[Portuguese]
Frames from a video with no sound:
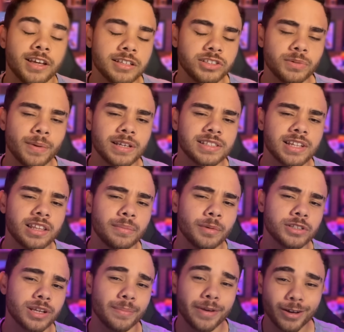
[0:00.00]
E antes de mais nada,
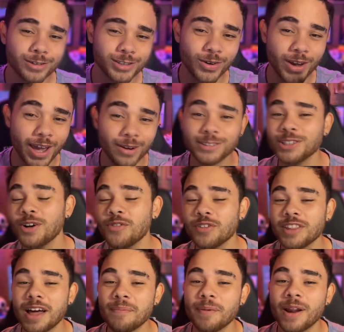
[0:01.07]
meus amigos, eu quero te
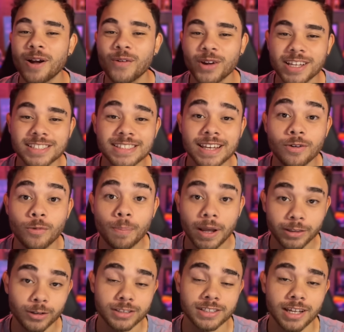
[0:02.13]
convidar para conhecer o
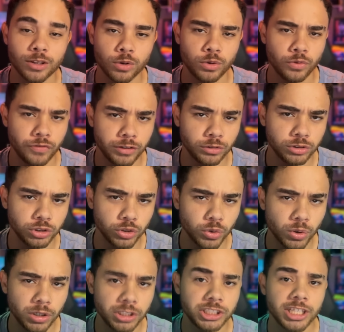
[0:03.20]
patrocinador do vídeo de
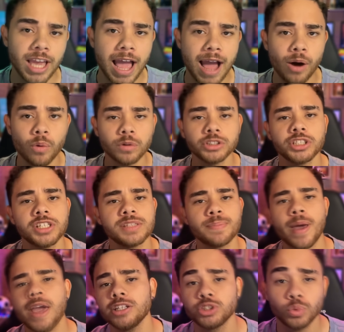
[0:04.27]
hoje, a
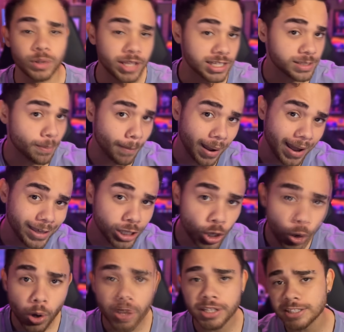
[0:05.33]
1xBet, uma das
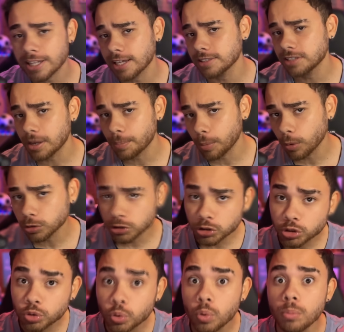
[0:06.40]
maiores casas de
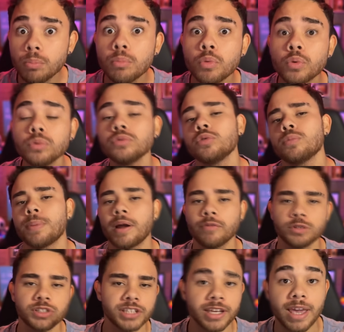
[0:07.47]
apostas do mundo, para
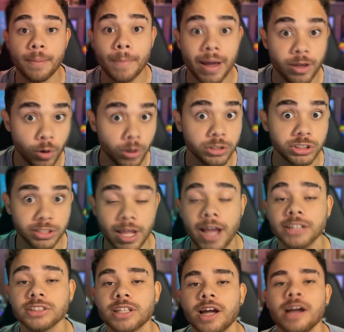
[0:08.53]
você que é maior de
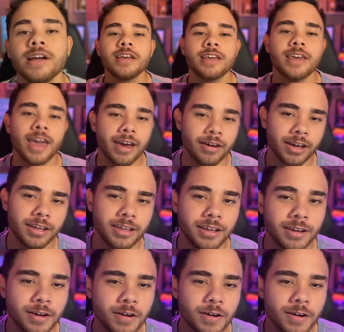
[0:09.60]
idade, tá? E quer aí